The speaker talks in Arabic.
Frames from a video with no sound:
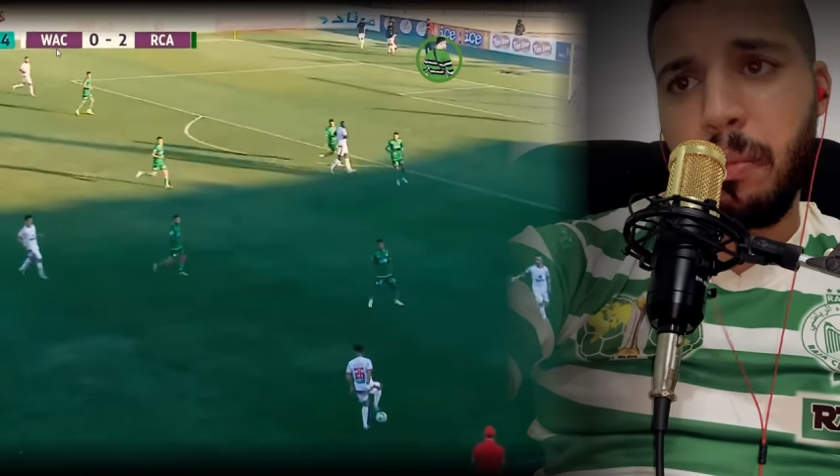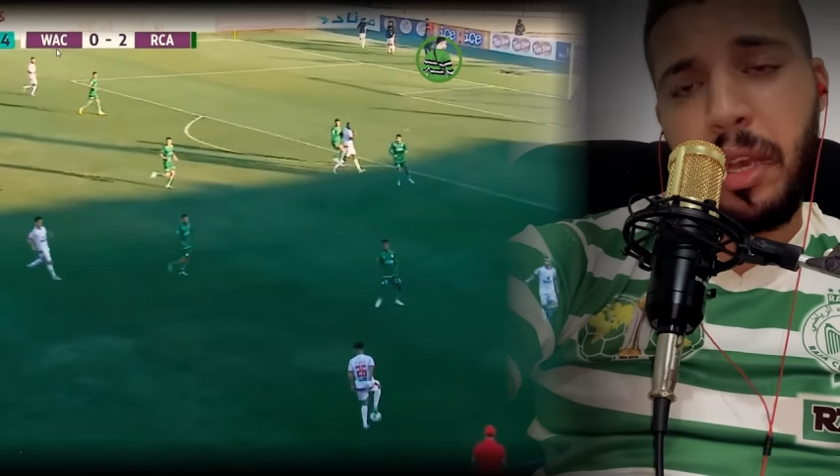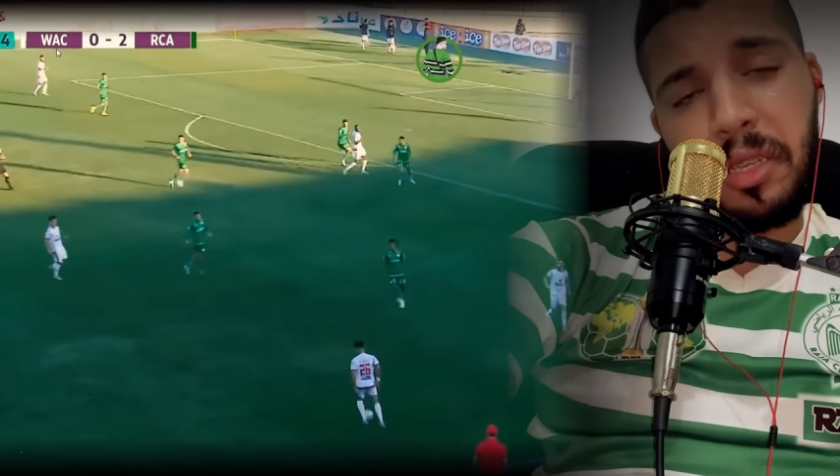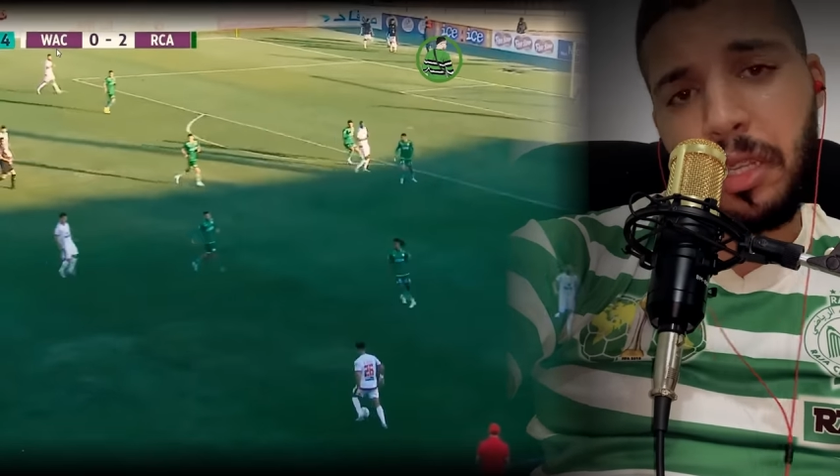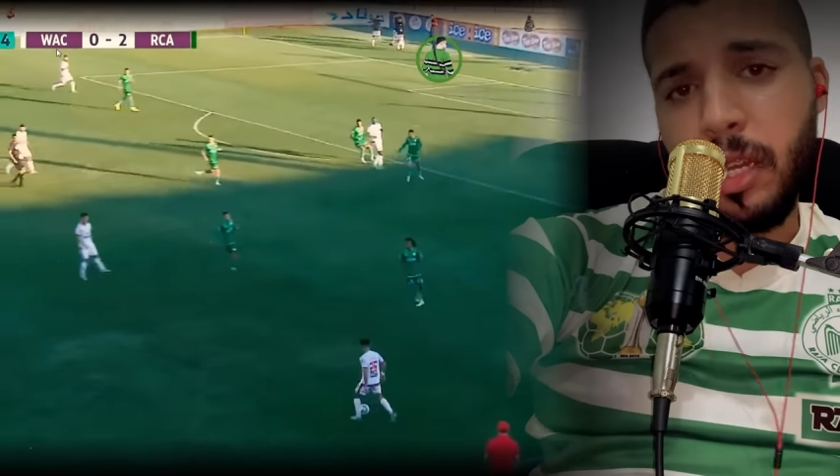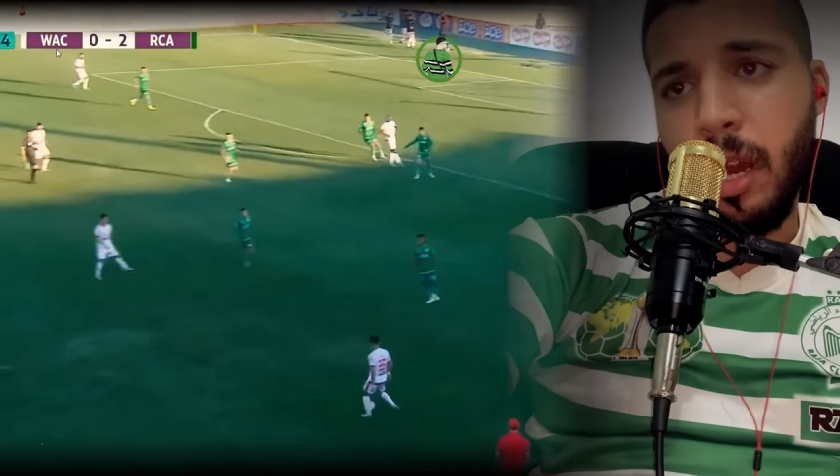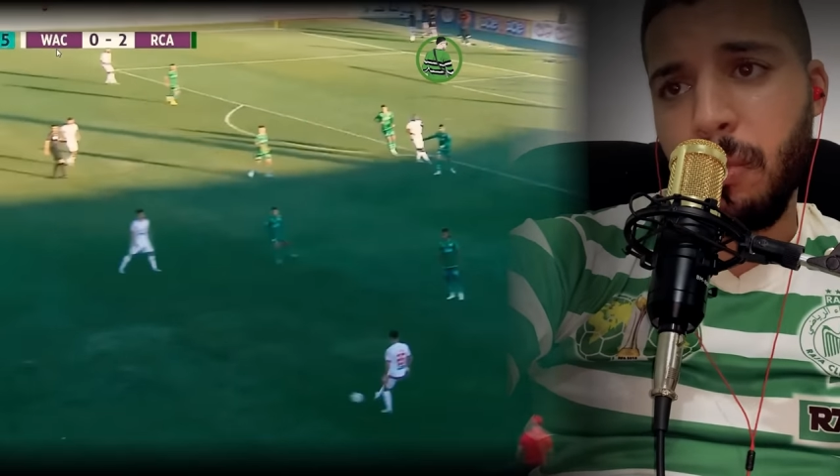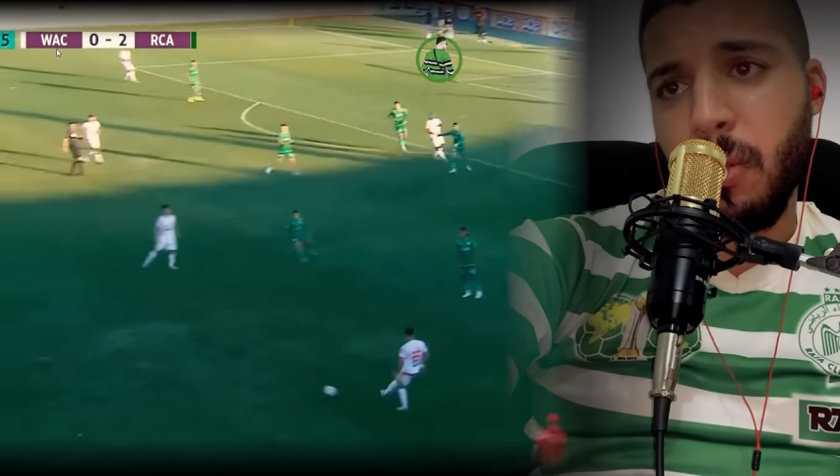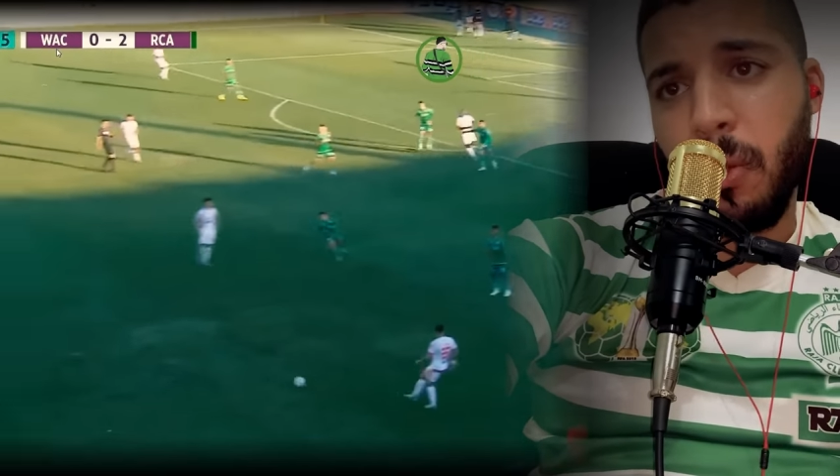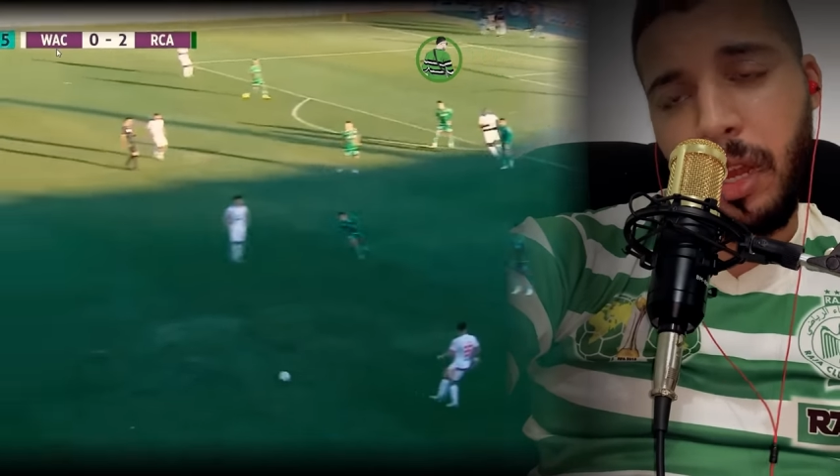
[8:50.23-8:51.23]
باس
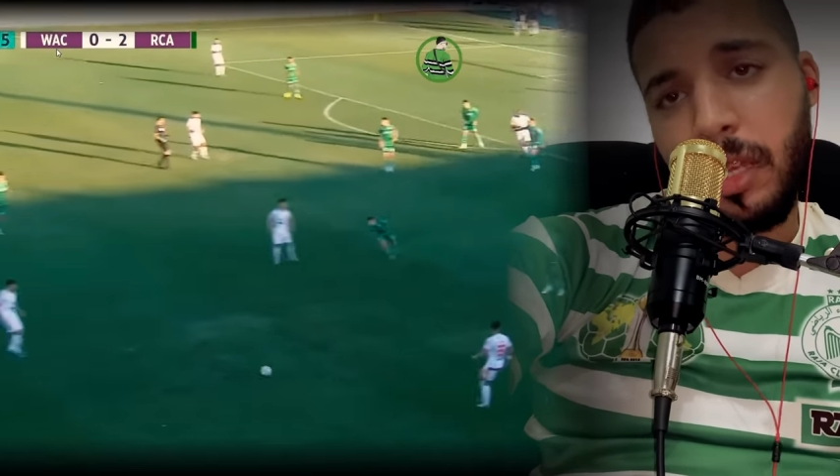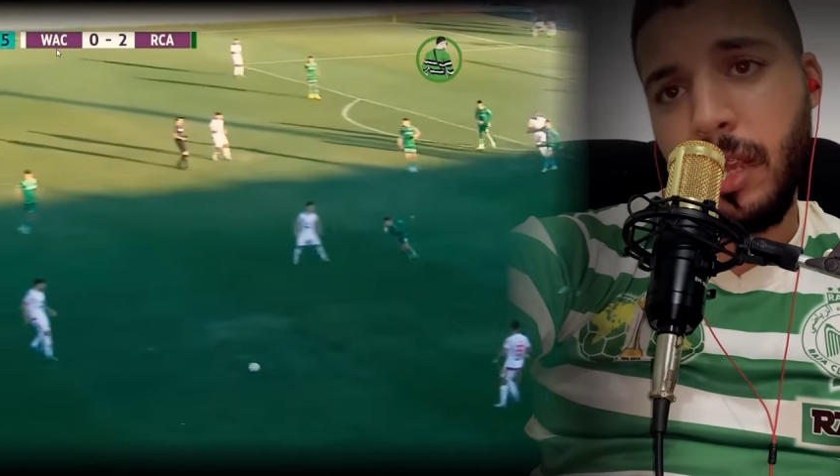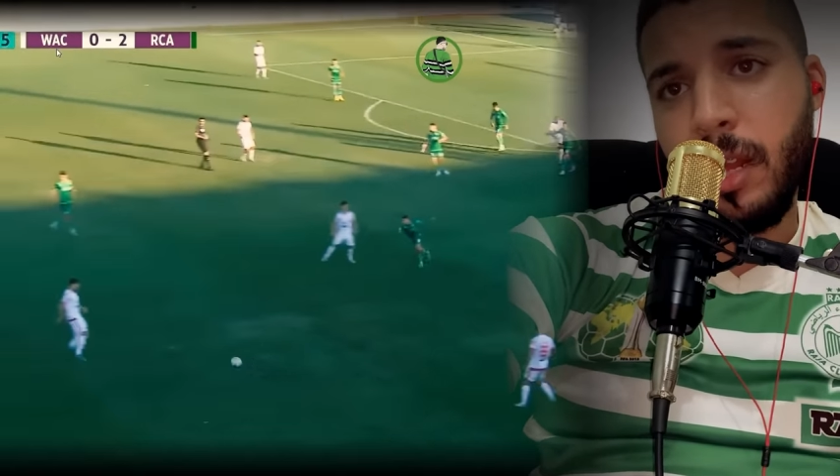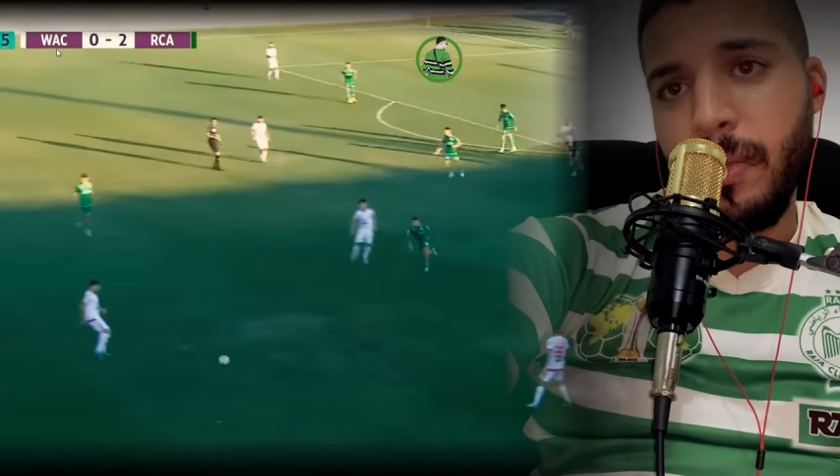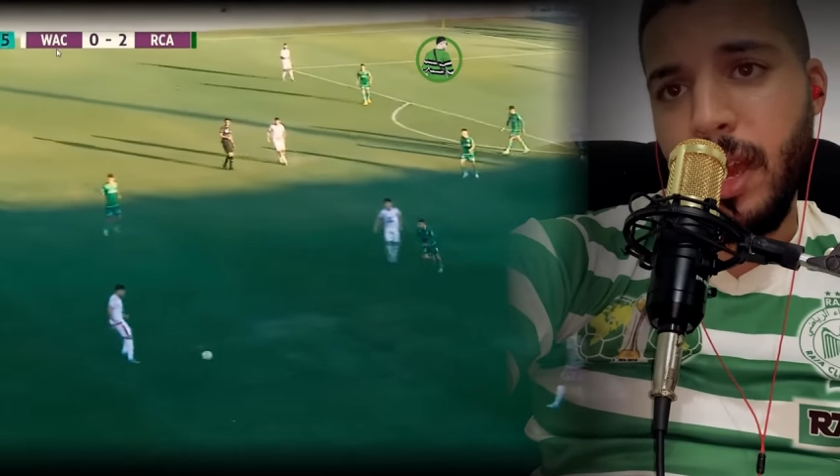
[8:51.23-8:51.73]
عطيناهم الكره قلنا لهم